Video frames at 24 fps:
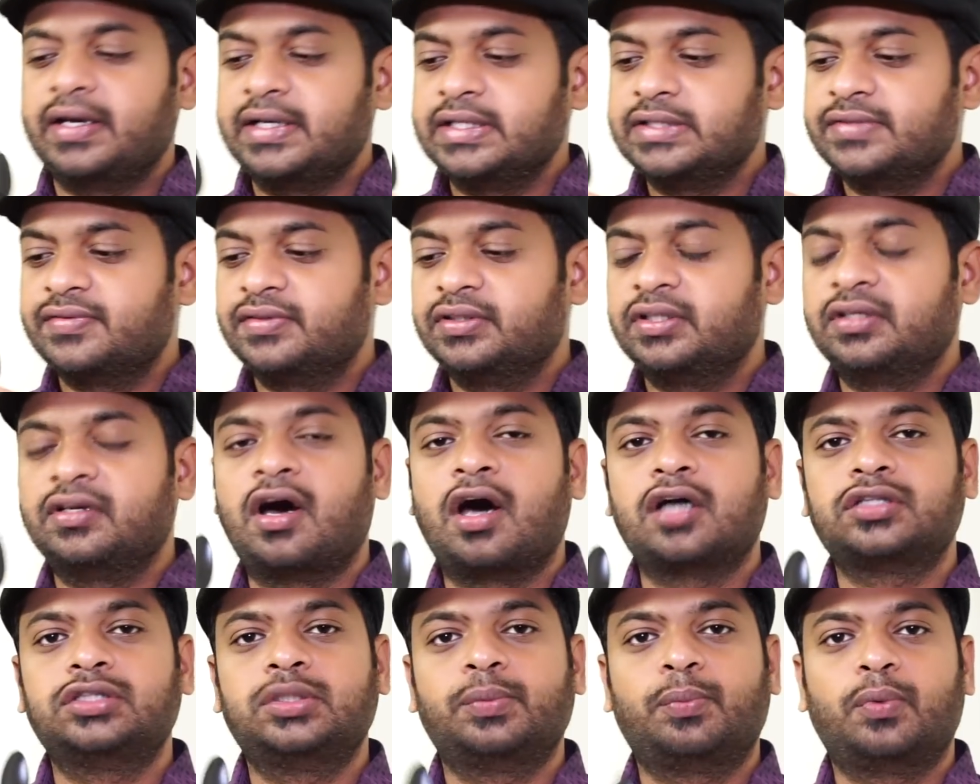இது வந்து
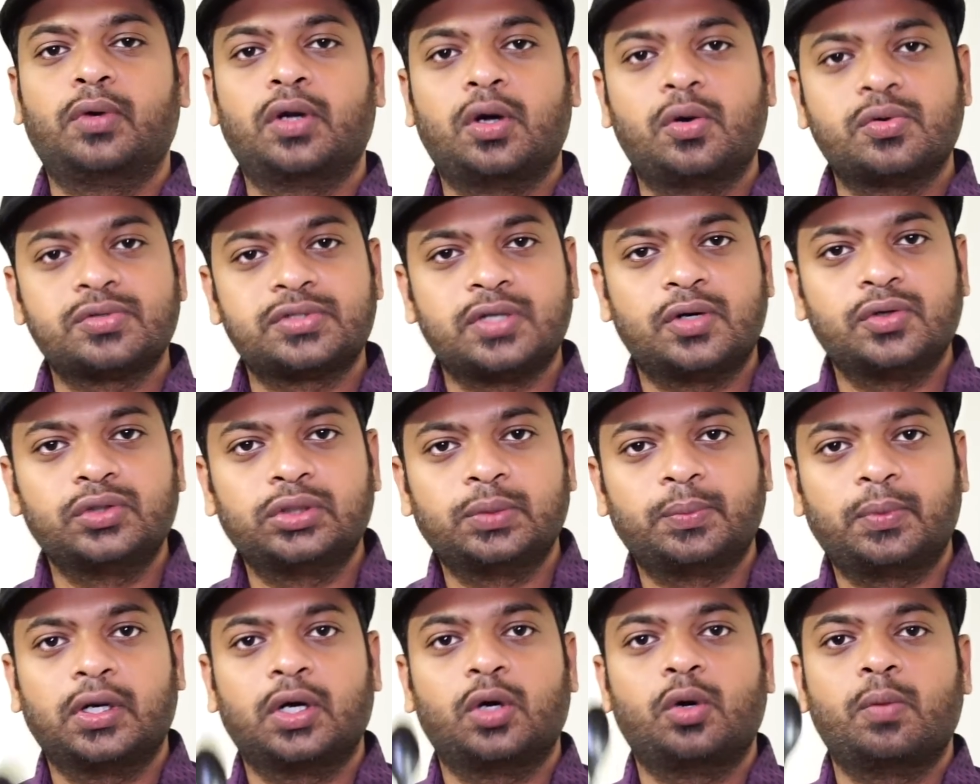நார்த்து போலாவும் சவுத்து
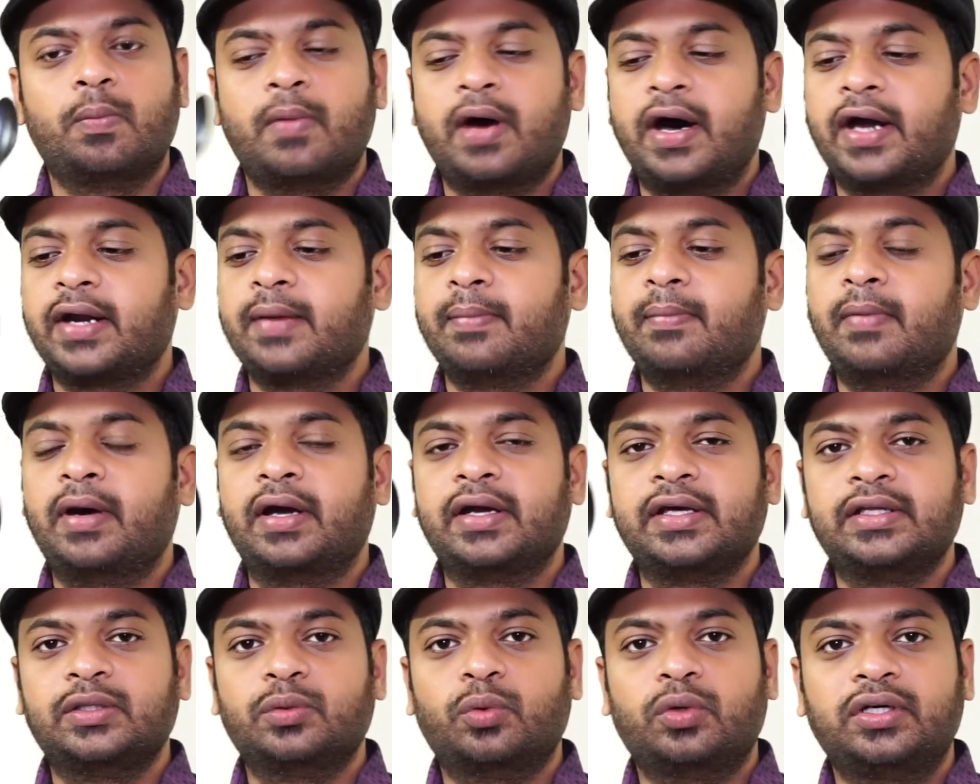போலாவும் மாறி மாறி
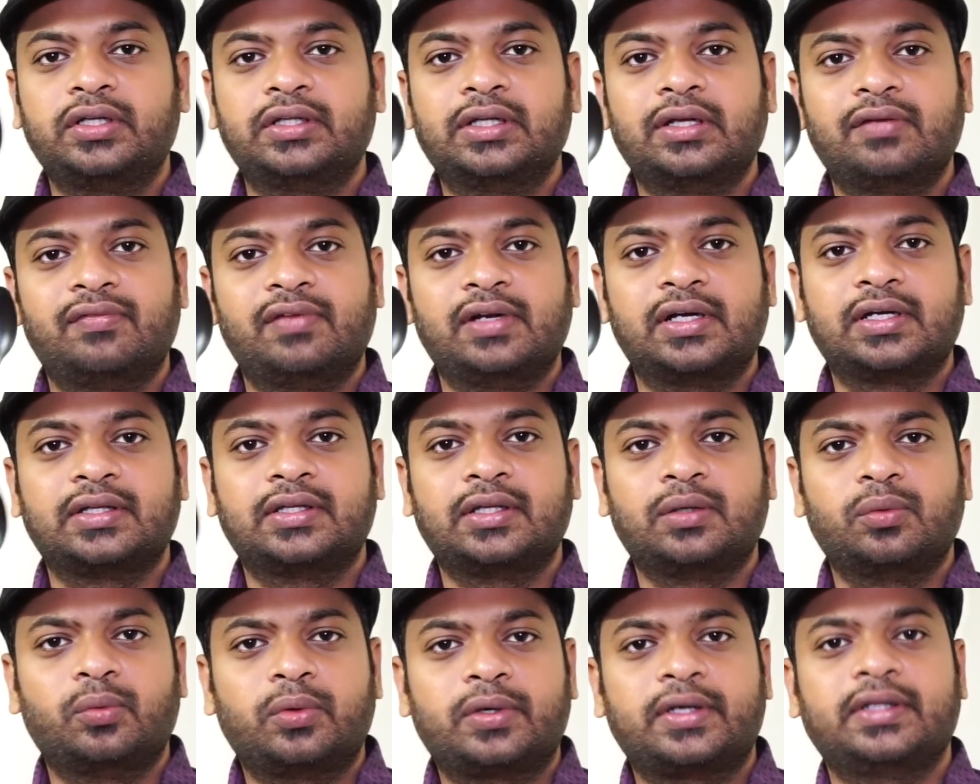மாறி இது ஒட்டுதல்
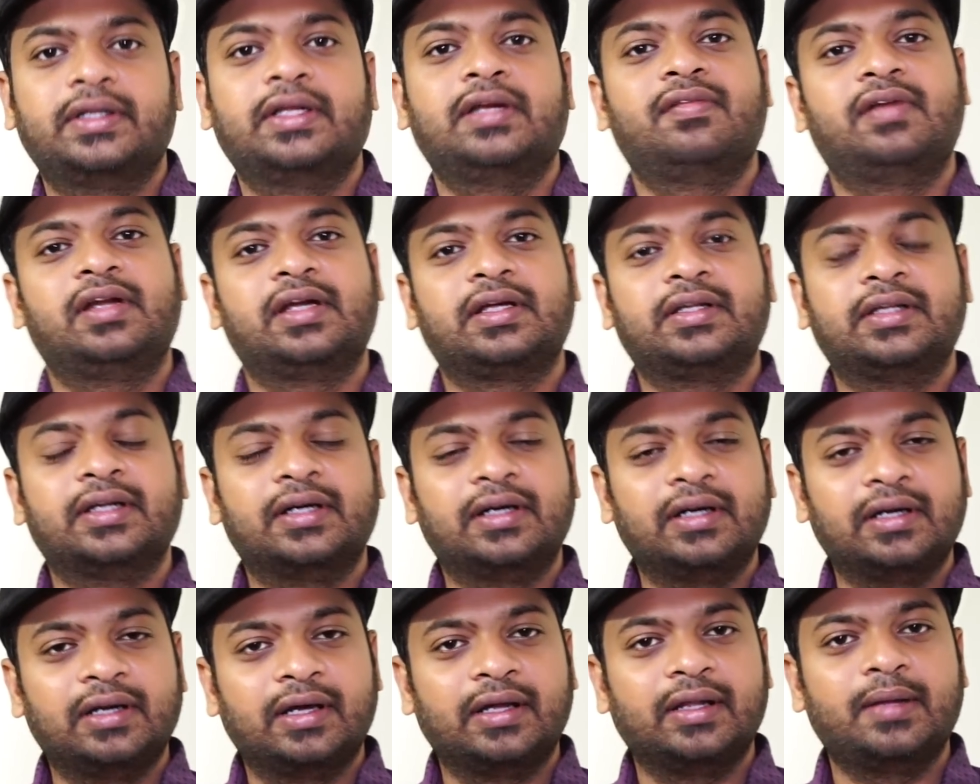விலகுதல் ஒட்டுதல்
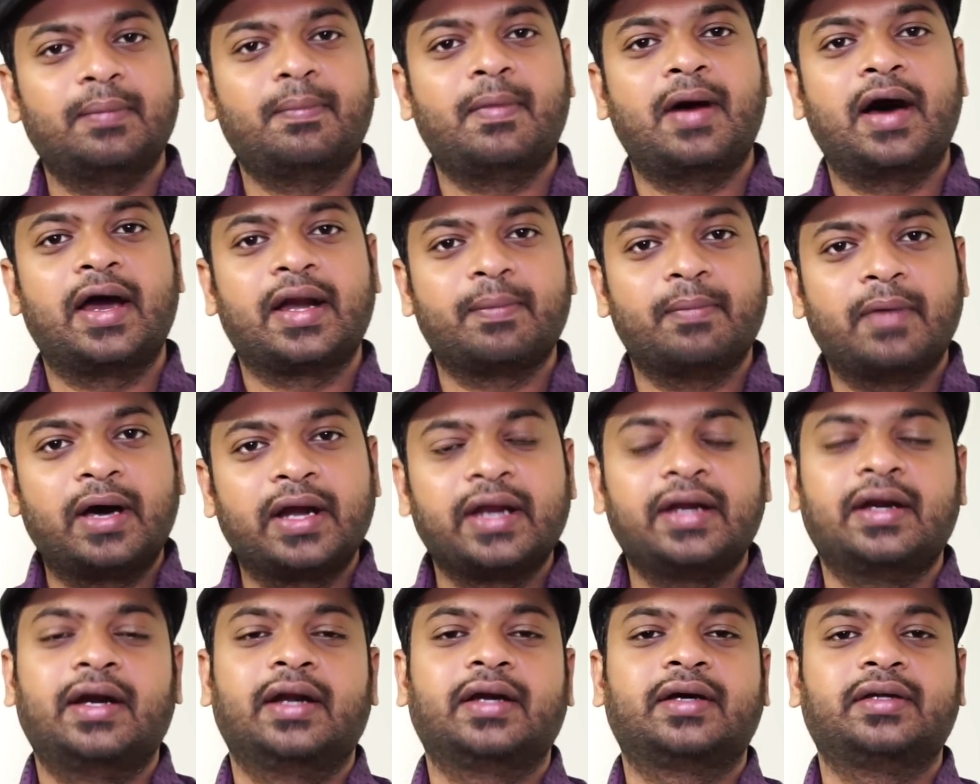விலகுதல்ங்கிறது மாறி
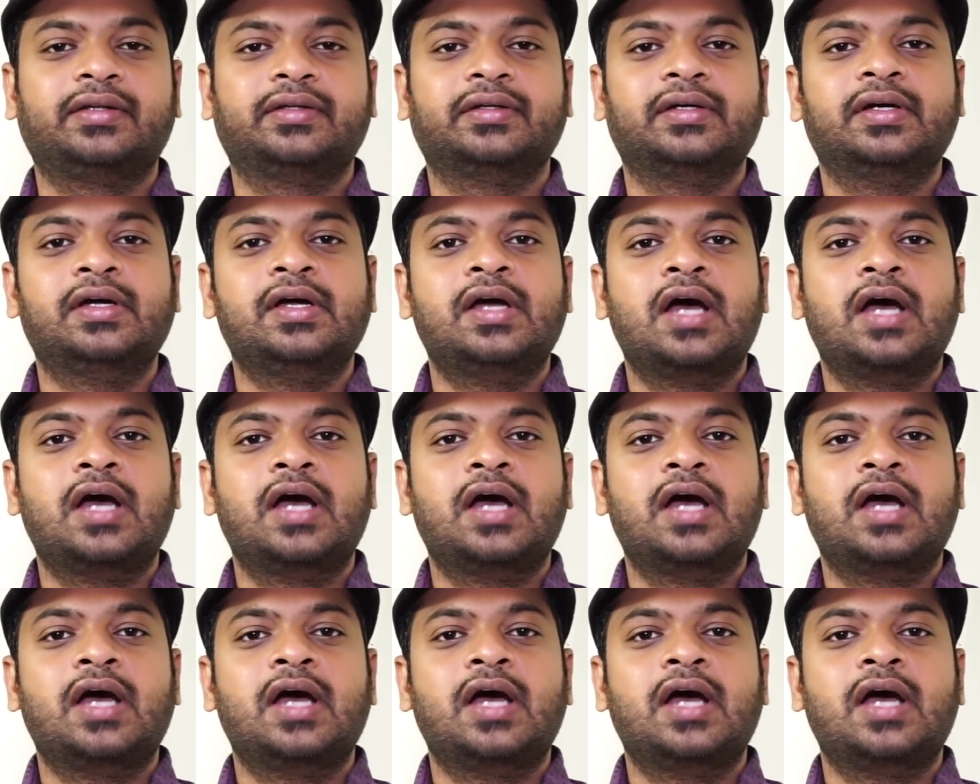மாறி நடக்குது